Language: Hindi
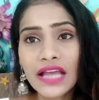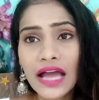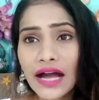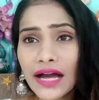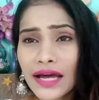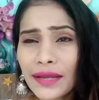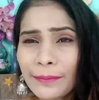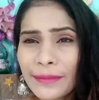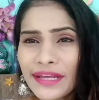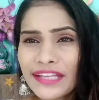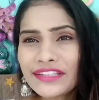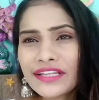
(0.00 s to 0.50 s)

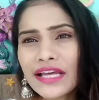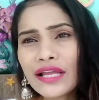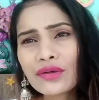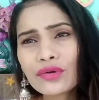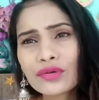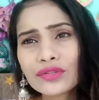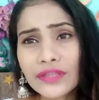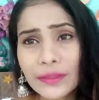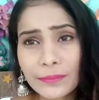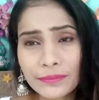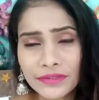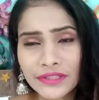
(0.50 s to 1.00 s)
अगर मेरे चैनल
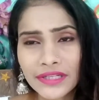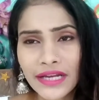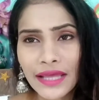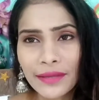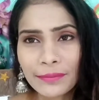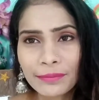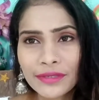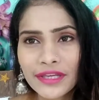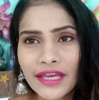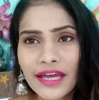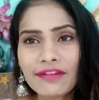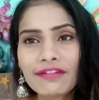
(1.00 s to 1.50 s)
को
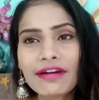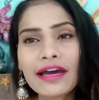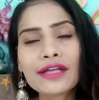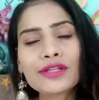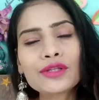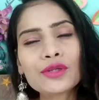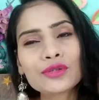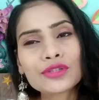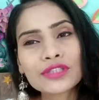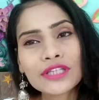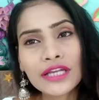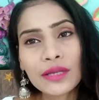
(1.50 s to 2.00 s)
सब्सक्राइब किया हुआ है
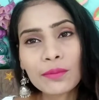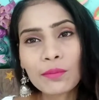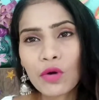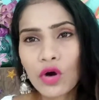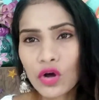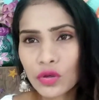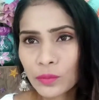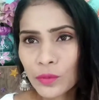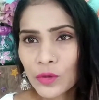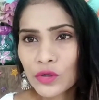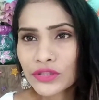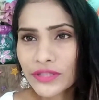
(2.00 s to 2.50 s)
तो उसके लिए
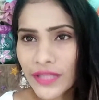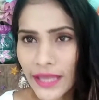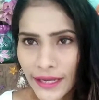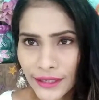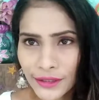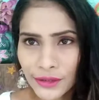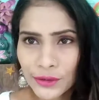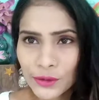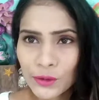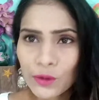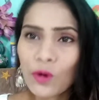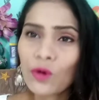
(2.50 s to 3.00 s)
बहुत बहुत
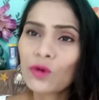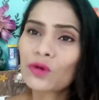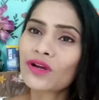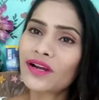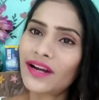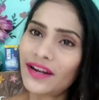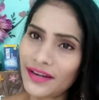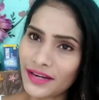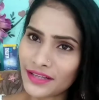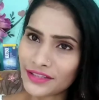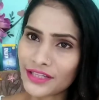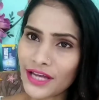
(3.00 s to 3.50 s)
थैंक यू और
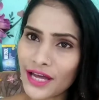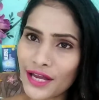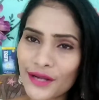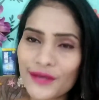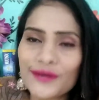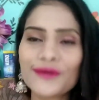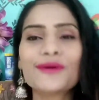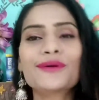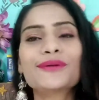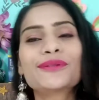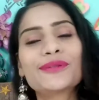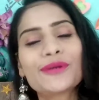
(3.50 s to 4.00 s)
करने जा
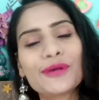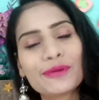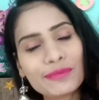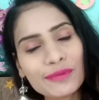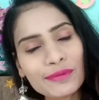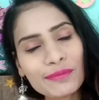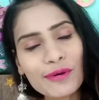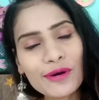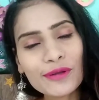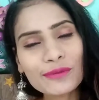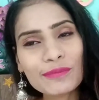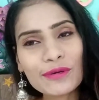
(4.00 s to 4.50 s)
रहे हो तो भी
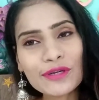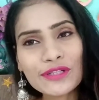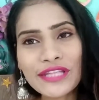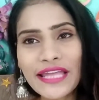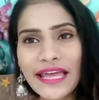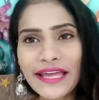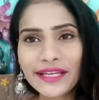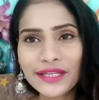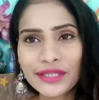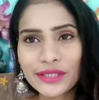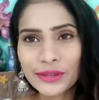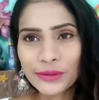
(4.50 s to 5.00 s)
बहुत बहुत
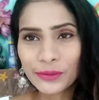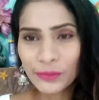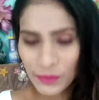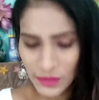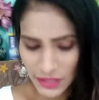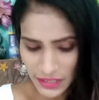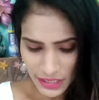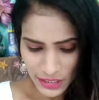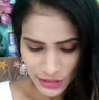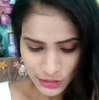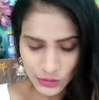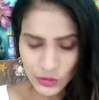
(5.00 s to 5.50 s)
थैंक यू
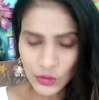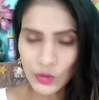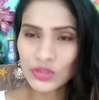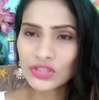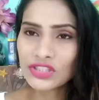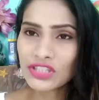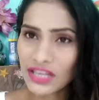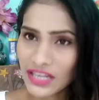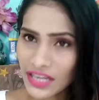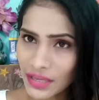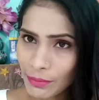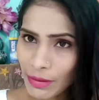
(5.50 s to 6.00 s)
सो so,
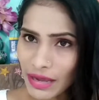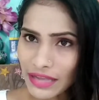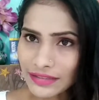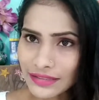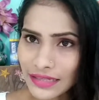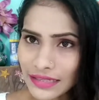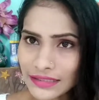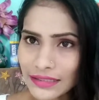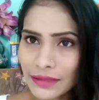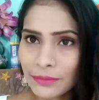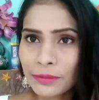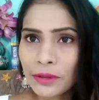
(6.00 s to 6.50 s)
चलिए बात
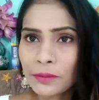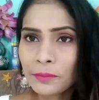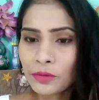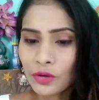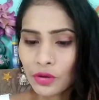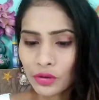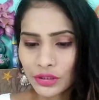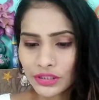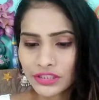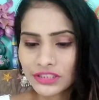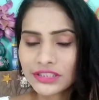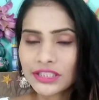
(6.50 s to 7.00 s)
करते हैं अपने
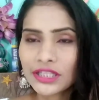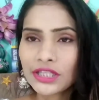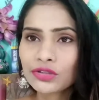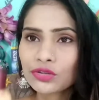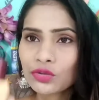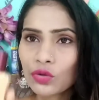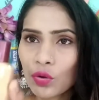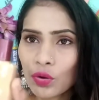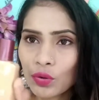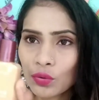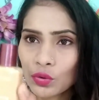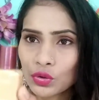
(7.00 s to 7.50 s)
प्रोडक्ट की
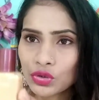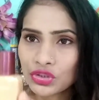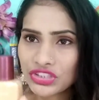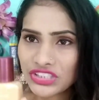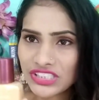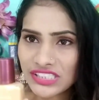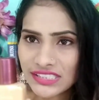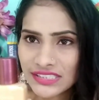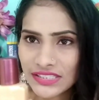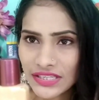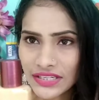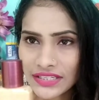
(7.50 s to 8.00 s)
सो so, कुछ
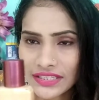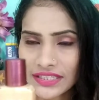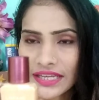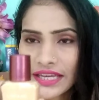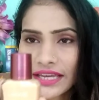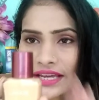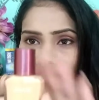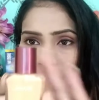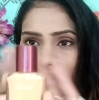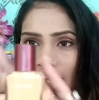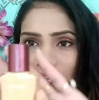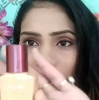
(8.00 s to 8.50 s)
इस
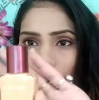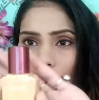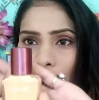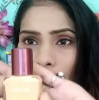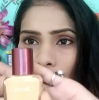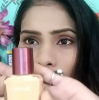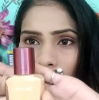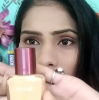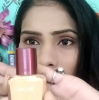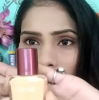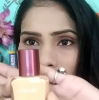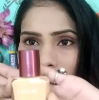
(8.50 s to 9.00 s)
तरीके का ये
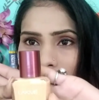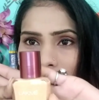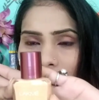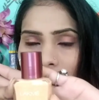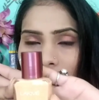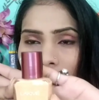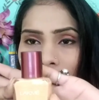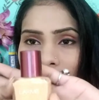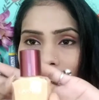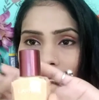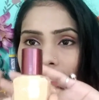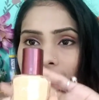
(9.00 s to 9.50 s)
प्रोडक्ट
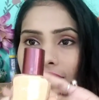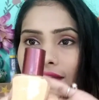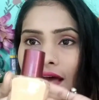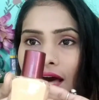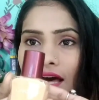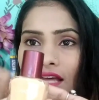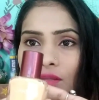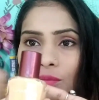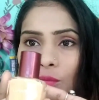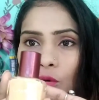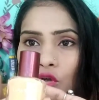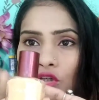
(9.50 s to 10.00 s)
दिखता है
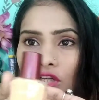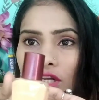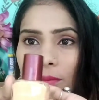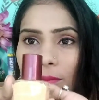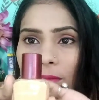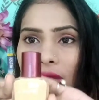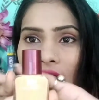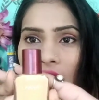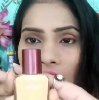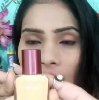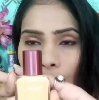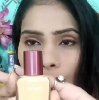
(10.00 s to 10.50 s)
ग्लास बोतल
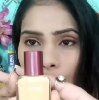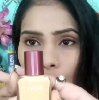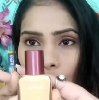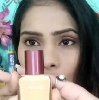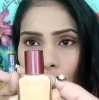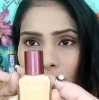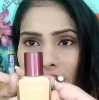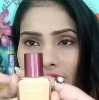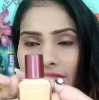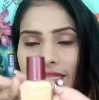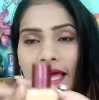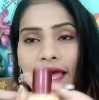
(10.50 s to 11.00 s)
में आपको
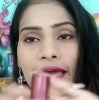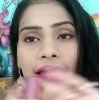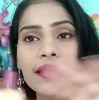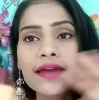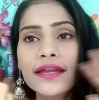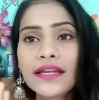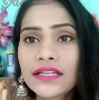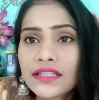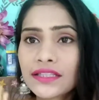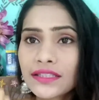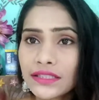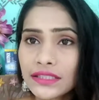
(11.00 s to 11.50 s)
मिलता है
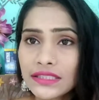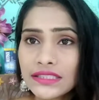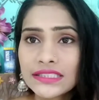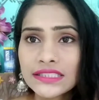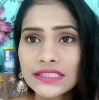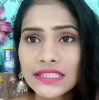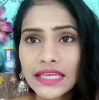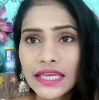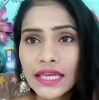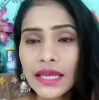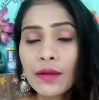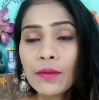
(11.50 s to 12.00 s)
इन,
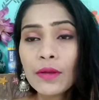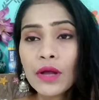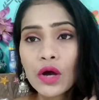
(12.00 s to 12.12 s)
इसकी